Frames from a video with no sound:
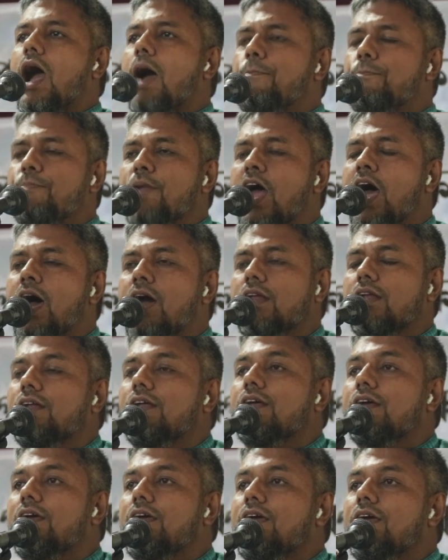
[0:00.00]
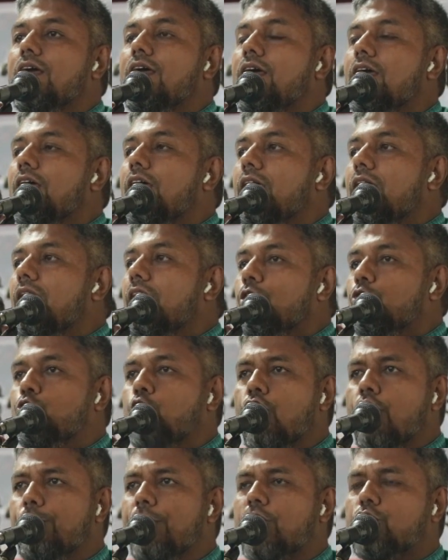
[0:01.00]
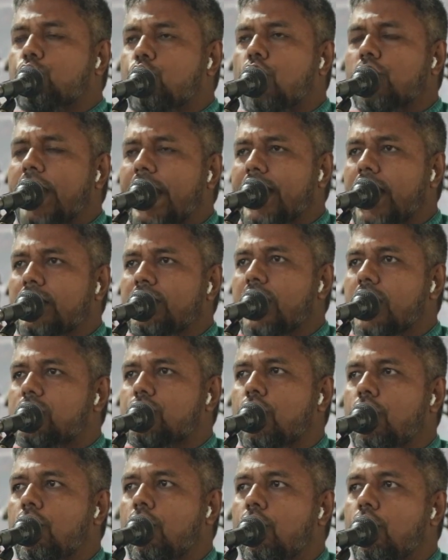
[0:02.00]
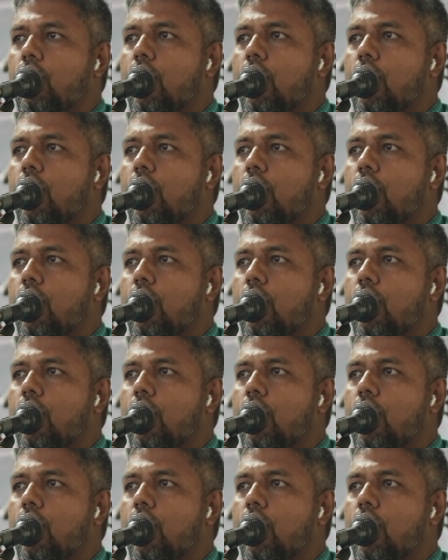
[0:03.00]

আপনার দুর্ভিক্ষ দেখা দিয়েছিল